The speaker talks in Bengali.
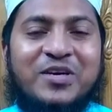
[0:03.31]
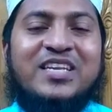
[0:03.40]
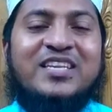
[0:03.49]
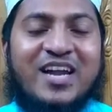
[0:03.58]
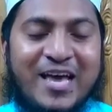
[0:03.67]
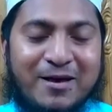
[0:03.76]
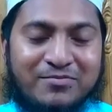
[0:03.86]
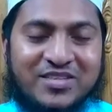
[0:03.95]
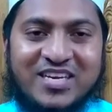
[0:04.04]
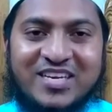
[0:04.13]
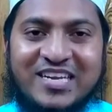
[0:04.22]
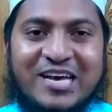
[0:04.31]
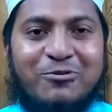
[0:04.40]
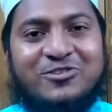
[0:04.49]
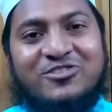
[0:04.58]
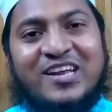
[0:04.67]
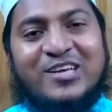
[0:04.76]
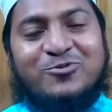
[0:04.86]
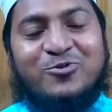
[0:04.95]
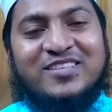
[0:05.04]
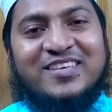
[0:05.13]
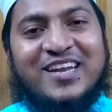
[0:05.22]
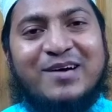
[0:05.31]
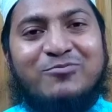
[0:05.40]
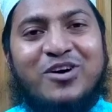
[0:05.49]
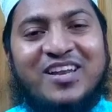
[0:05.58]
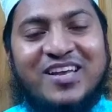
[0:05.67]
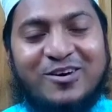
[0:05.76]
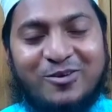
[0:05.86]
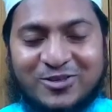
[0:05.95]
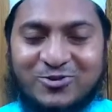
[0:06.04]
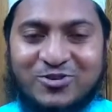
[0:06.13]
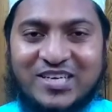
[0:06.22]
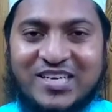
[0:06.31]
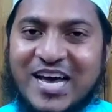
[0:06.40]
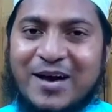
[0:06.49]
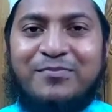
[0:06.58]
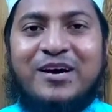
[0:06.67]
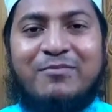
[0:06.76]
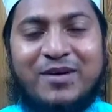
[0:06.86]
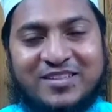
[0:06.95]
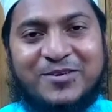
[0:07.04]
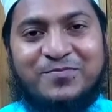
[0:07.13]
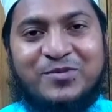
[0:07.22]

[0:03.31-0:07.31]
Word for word: ইন্নাল হামদালিল্লাহ ওসলাত আসসালামু আলা রসুলিল্লাহ আম্মাবাদ